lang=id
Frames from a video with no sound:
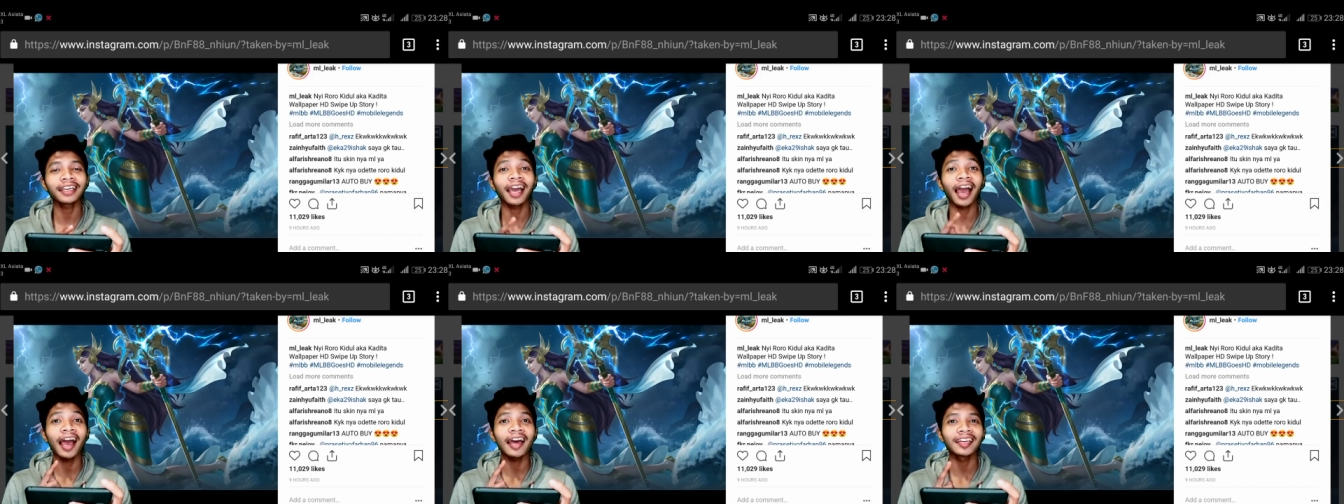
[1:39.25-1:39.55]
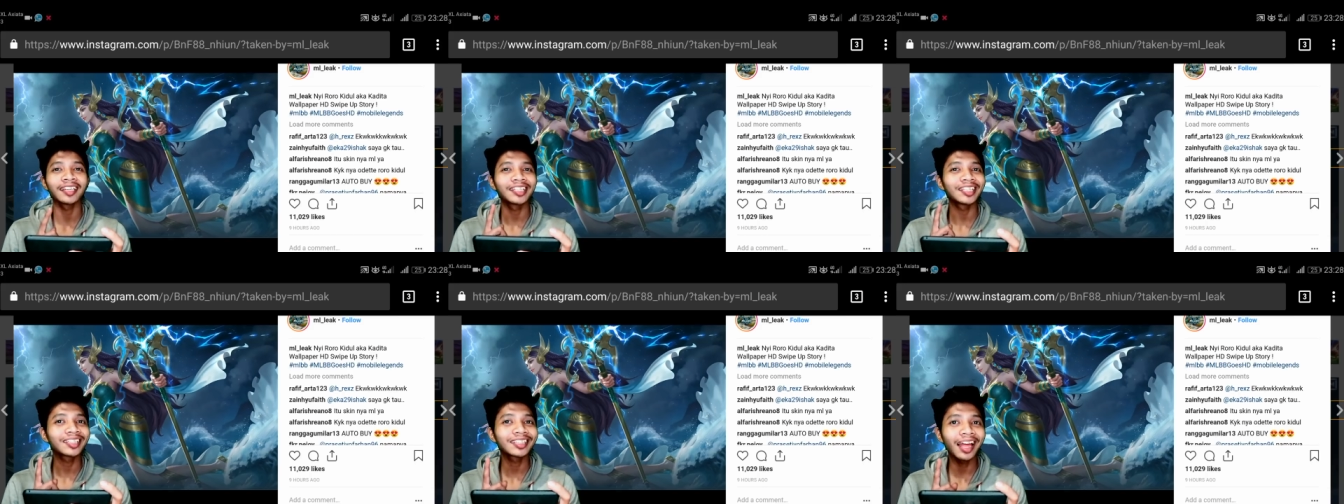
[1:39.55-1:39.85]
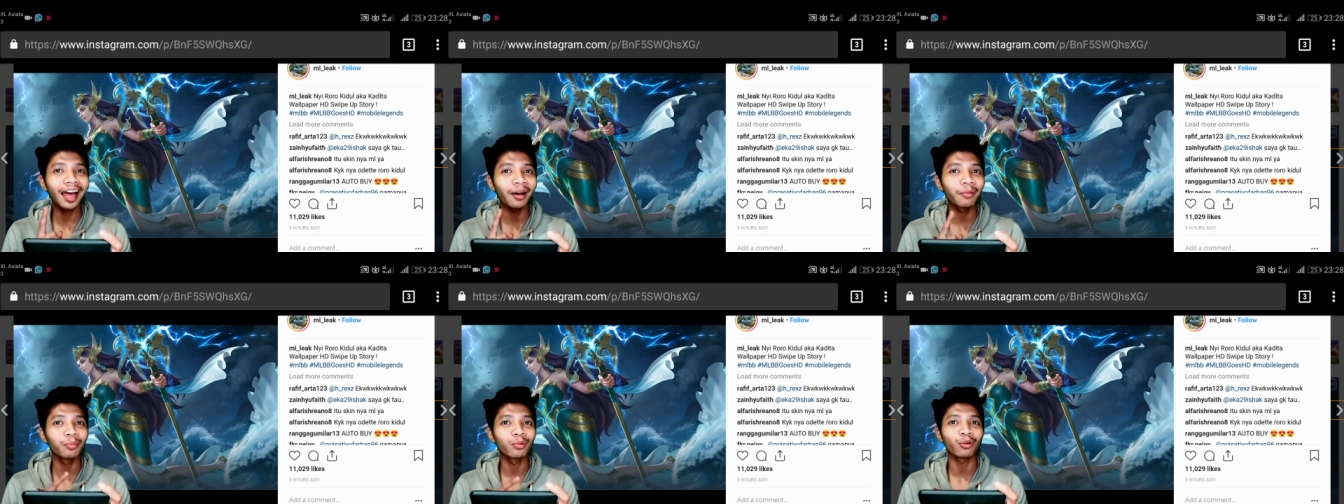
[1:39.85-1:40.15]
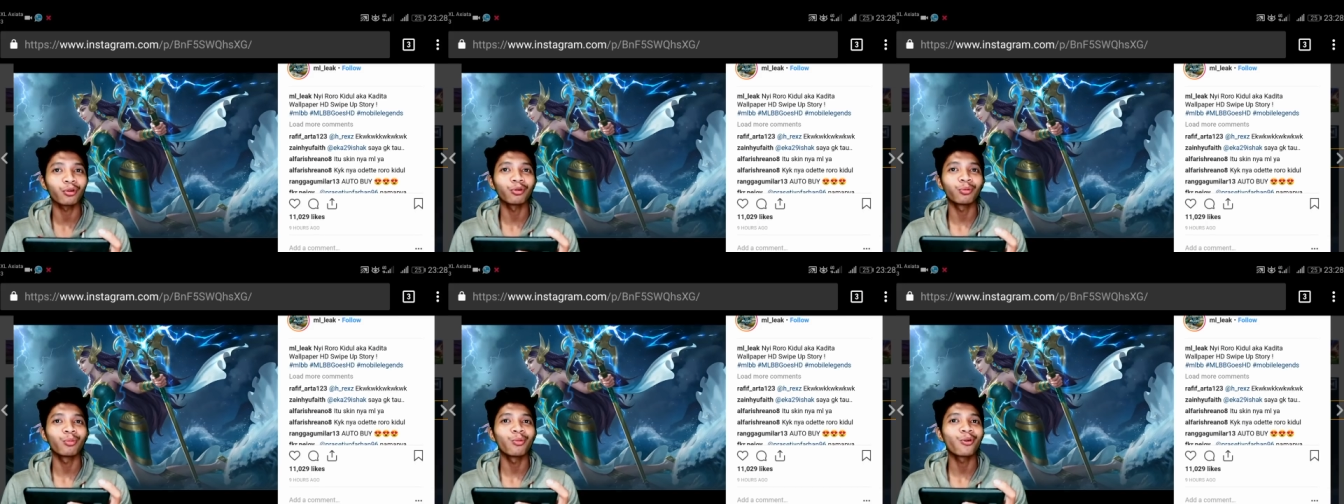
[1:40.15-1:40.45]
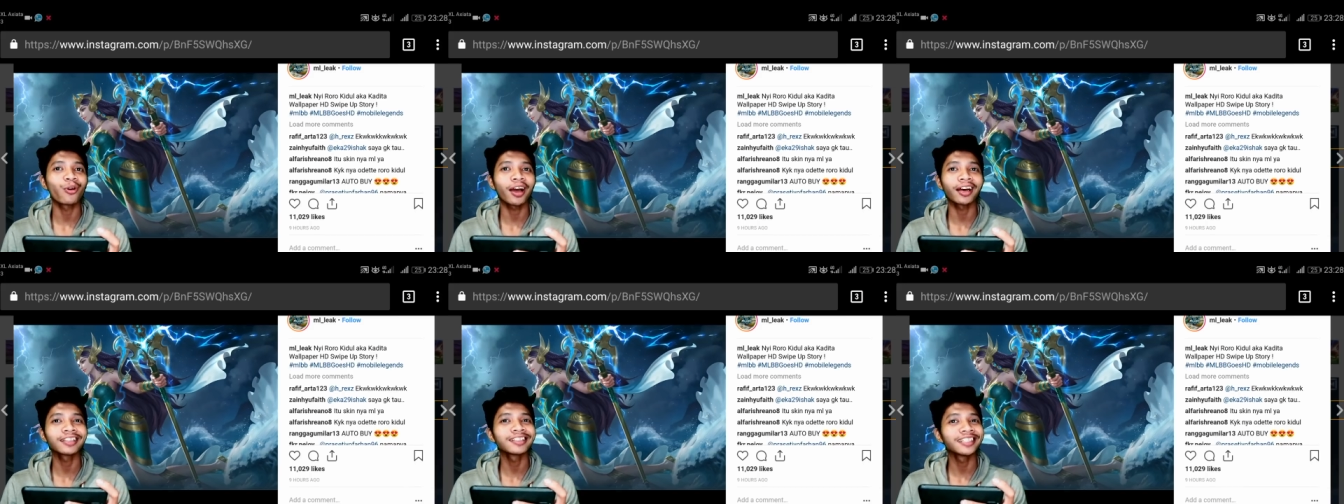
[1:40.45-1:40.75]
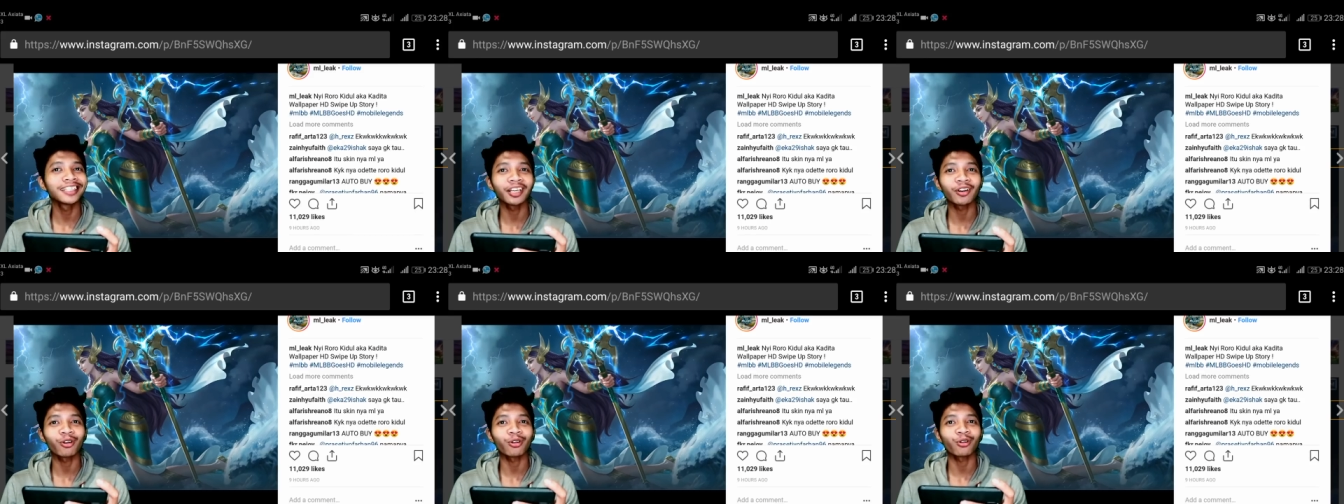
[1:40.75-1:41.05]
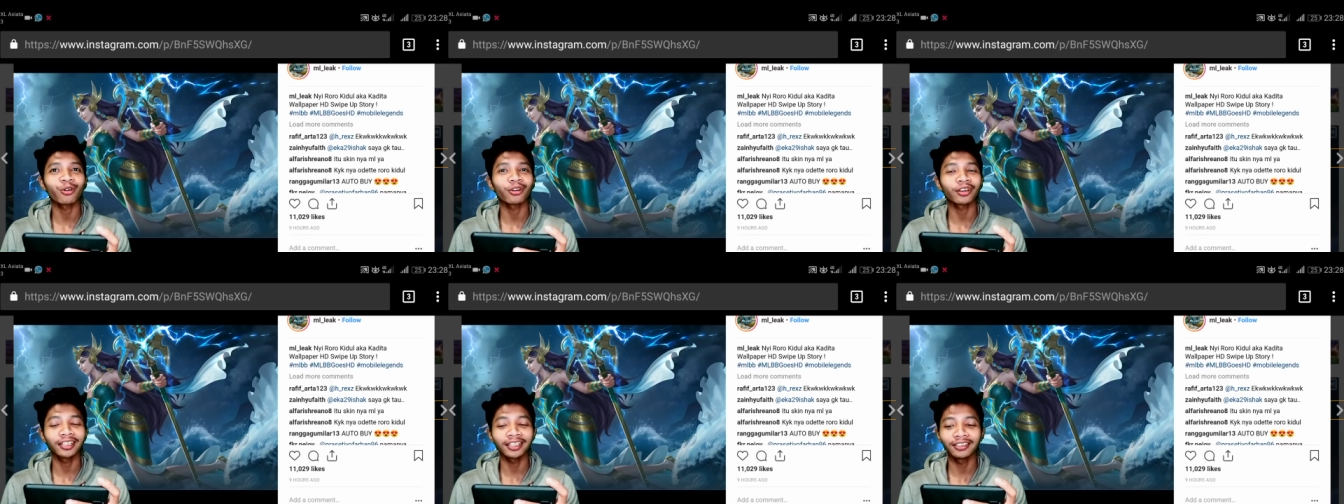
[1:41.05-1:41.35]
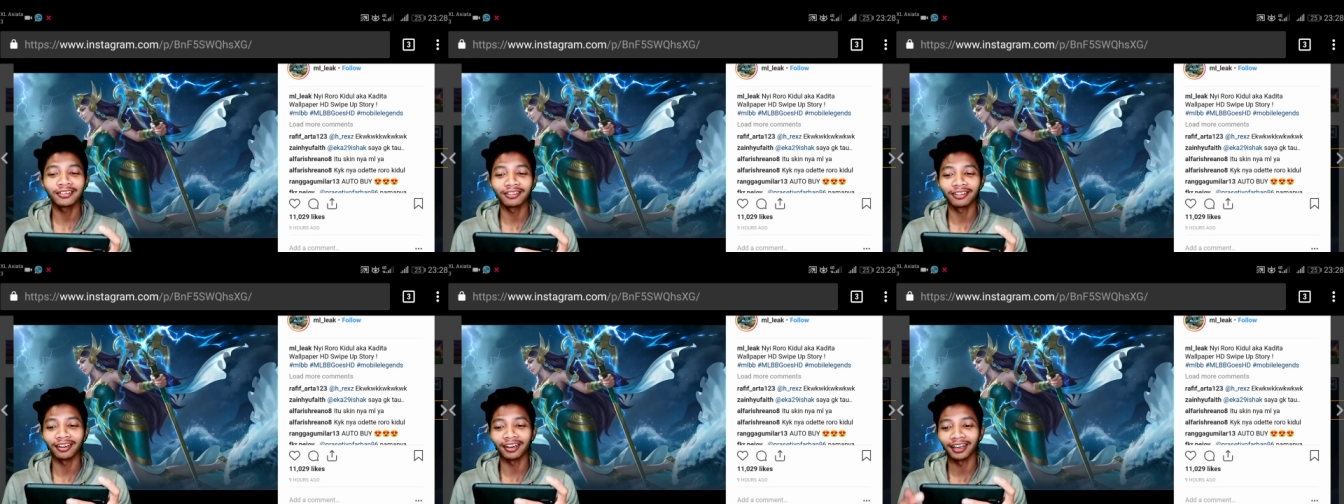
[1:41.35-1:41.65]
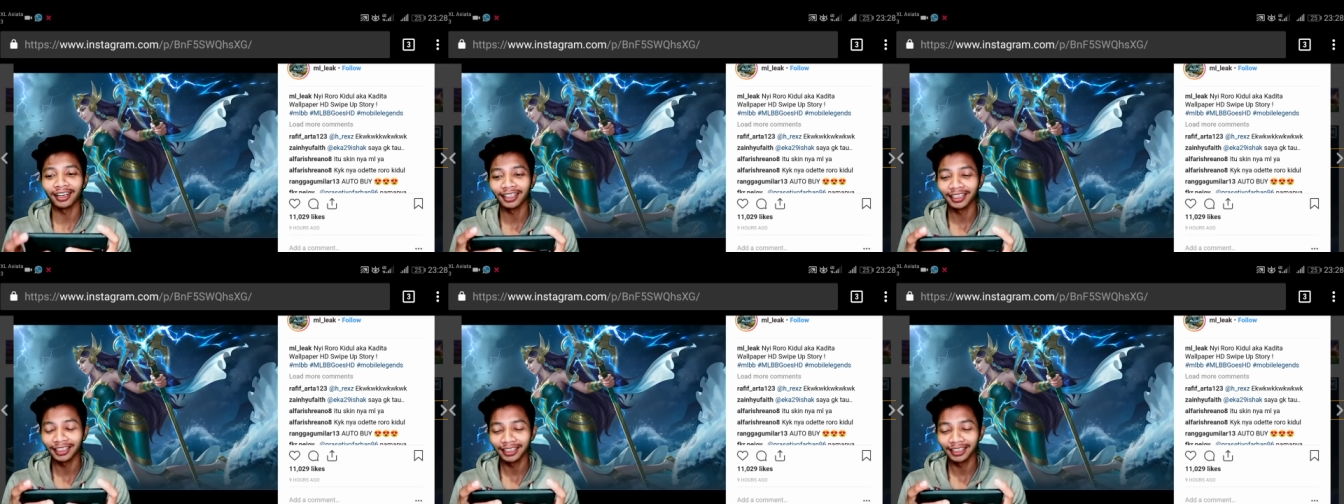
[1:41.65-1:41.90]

Kadita, Bro, bukan Nyiroro Kidul.